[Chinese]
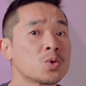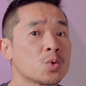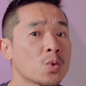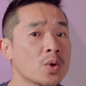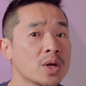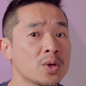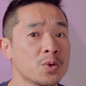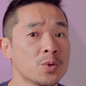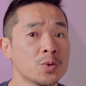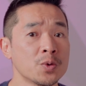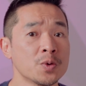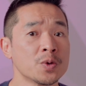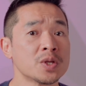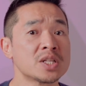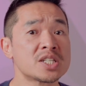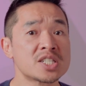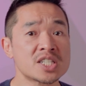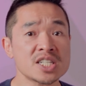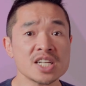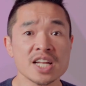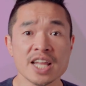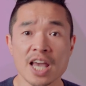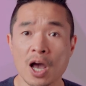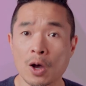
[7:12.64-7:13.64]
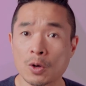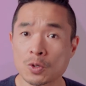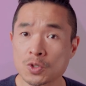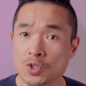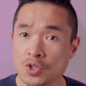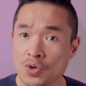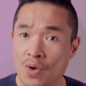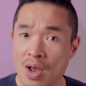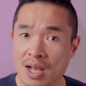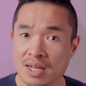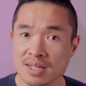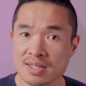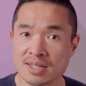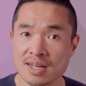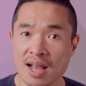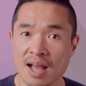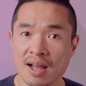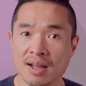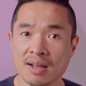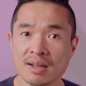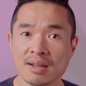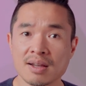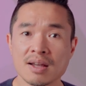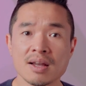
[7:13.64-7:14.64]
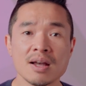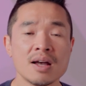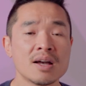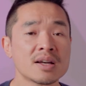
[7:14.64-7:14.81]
对于治疗创伤、